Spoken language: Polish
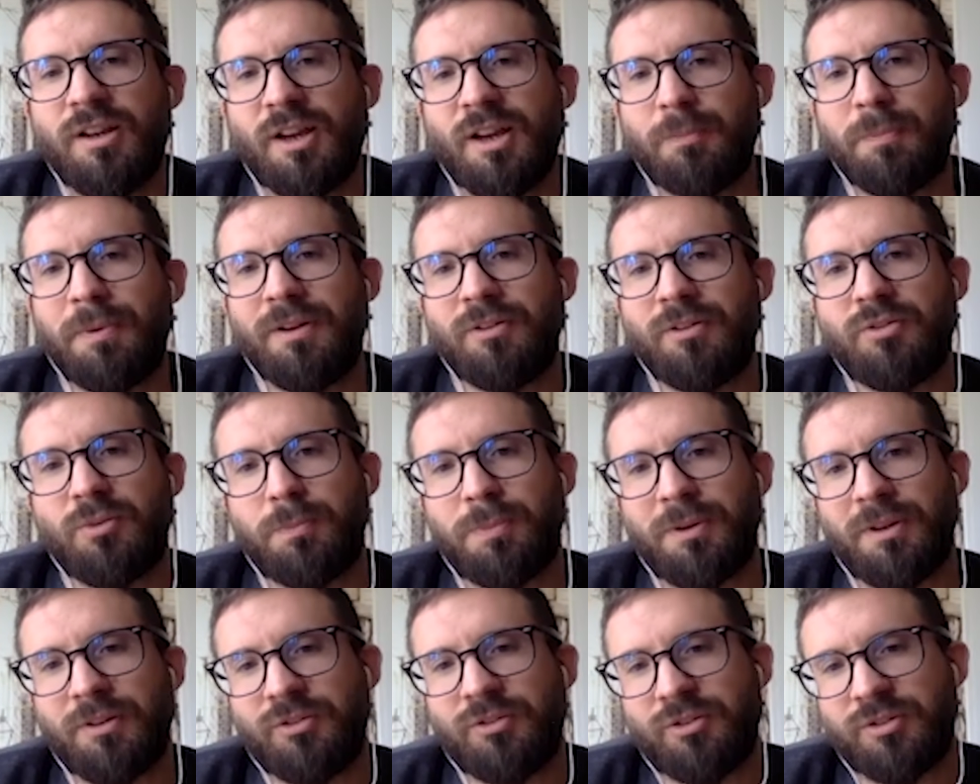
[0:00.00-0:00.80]
Jak pan to
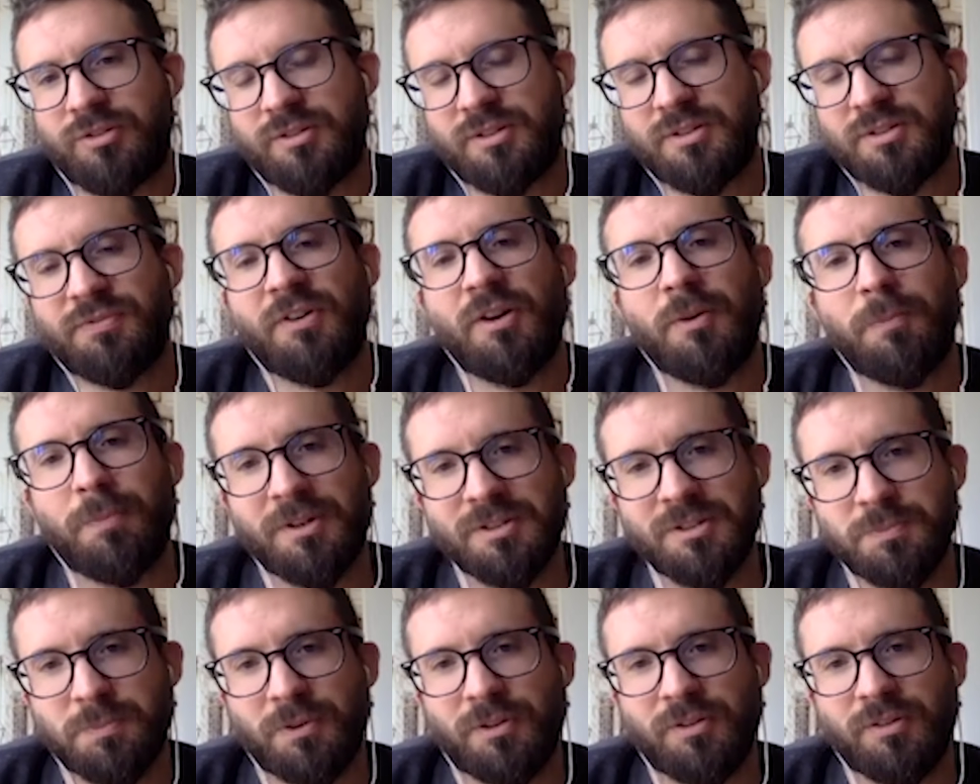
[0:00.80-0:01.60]
patrzy ze swojej
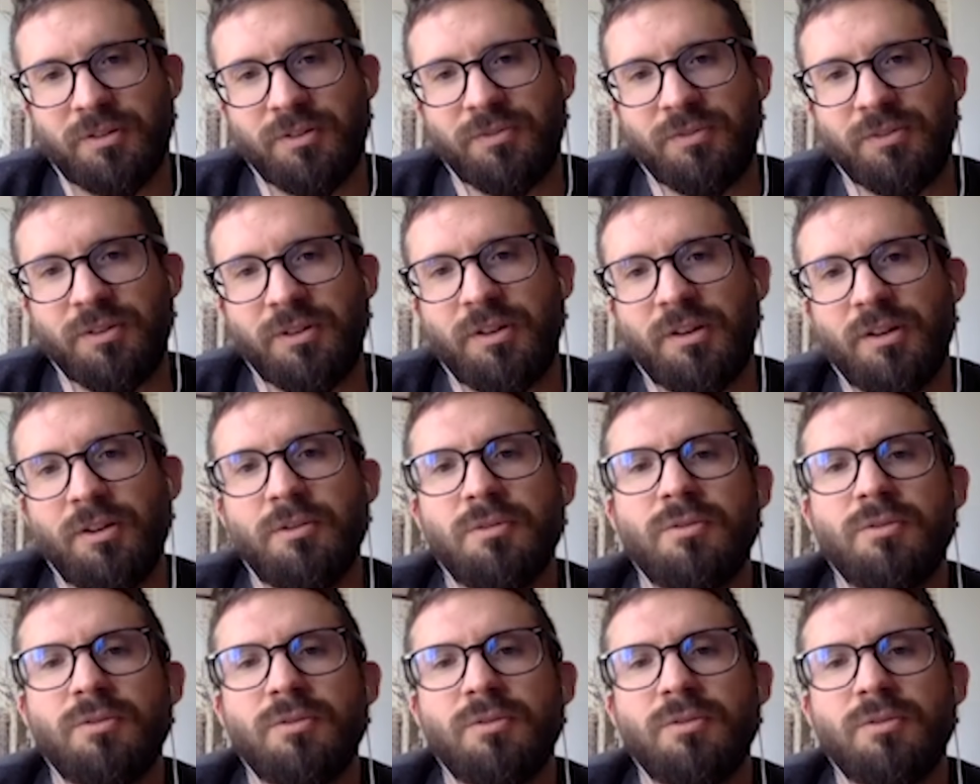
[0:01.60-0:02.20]
perspektywy?